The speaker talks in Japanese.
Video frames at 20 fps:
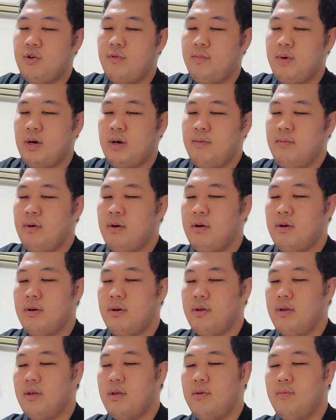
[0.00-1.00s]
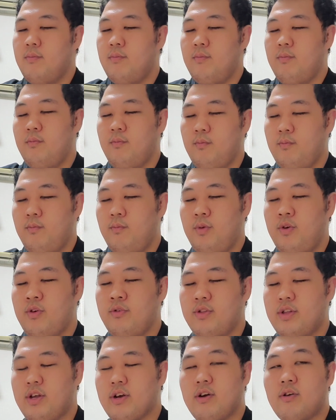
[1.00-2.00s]
でもまあまあ、
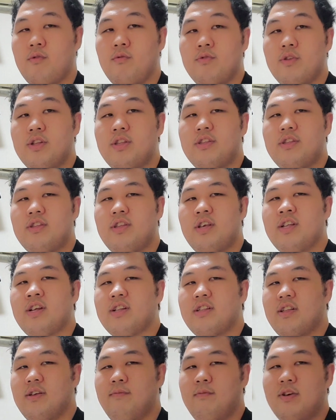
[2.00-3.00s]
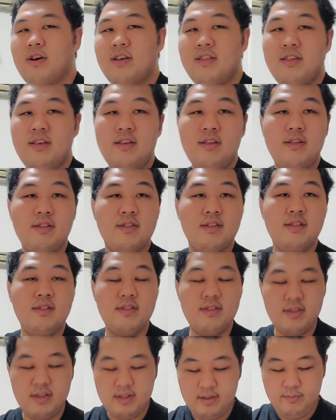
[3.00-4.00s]
ミュウってなんかこんな出たって、昔
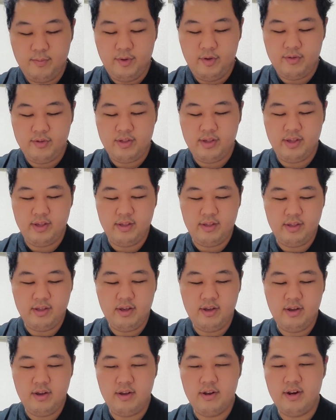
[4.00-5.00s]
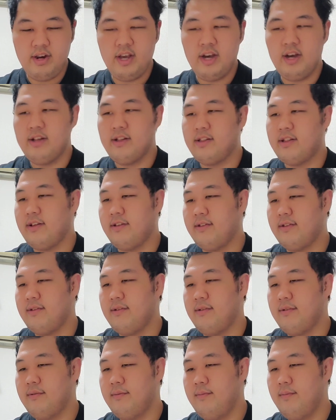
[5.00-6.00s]
全然ミュウってレアやったんで
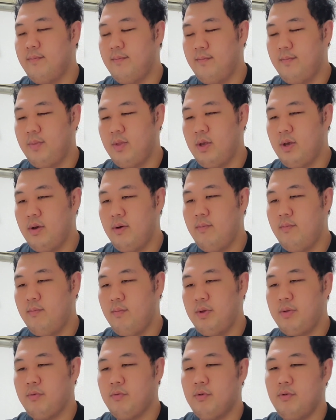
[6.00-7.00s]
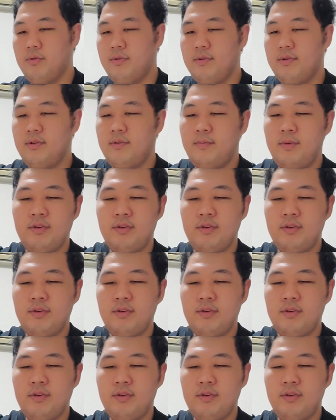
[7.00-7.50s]
すよ。まあでもこれ普通